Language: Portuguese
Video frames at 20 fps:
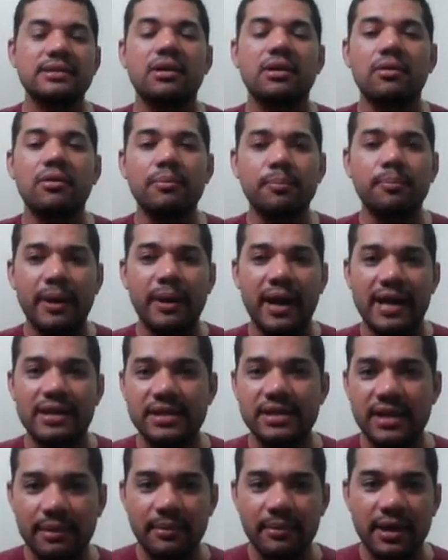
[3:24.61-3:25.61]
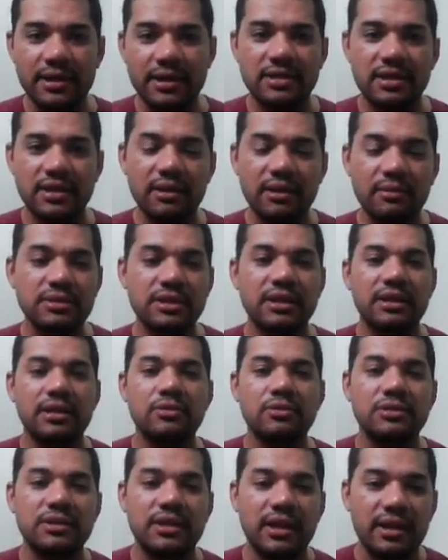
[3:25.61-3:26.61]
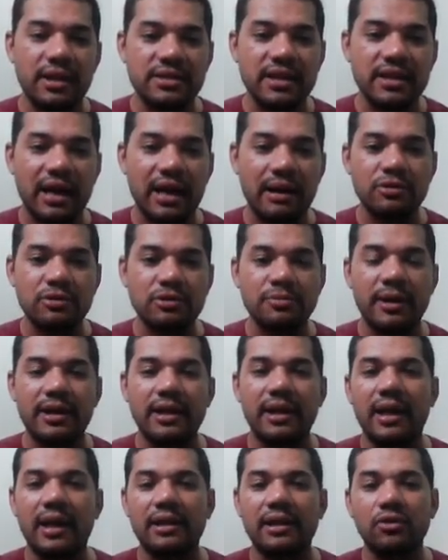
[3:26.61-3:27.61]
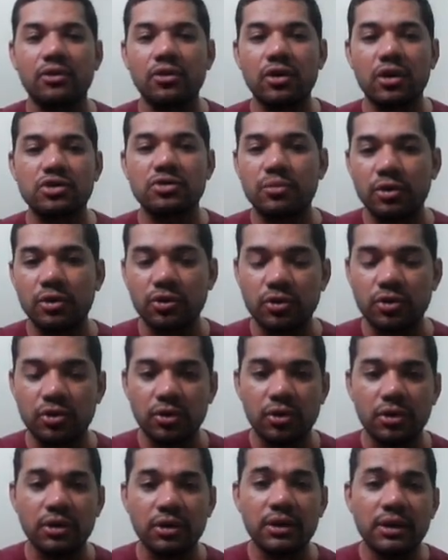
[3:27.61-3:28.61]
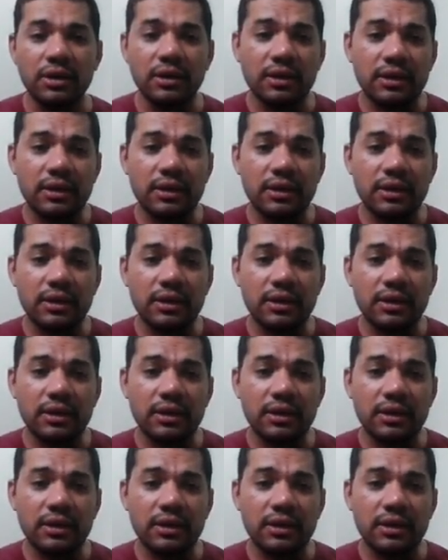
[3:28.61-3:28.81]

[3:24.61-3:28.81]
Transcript: então praticamente temos aqui os três cabos para ir lá no nosso motor